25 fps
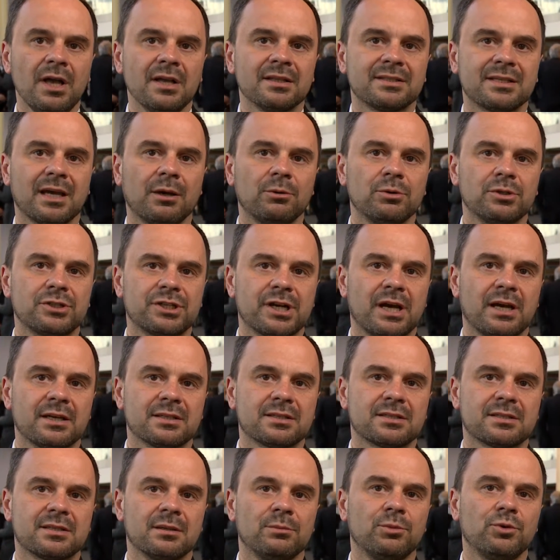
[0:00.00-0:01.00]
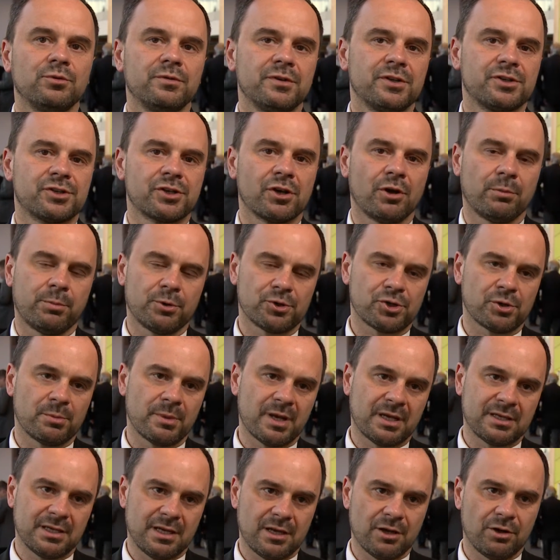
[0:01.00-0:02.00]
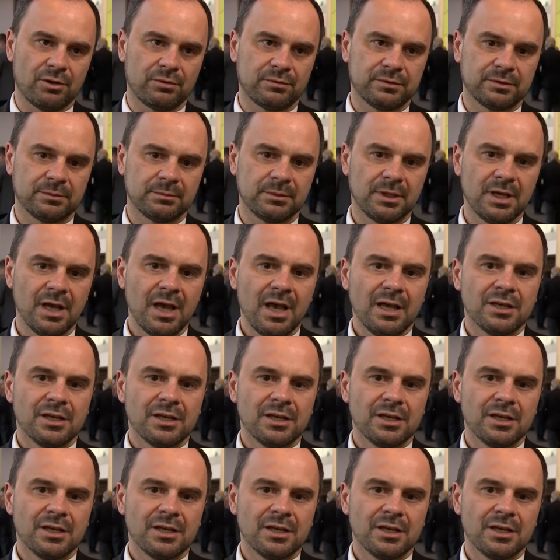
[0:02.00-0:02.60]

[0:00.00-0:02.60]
cały czas mówi się o poziomie krajowym.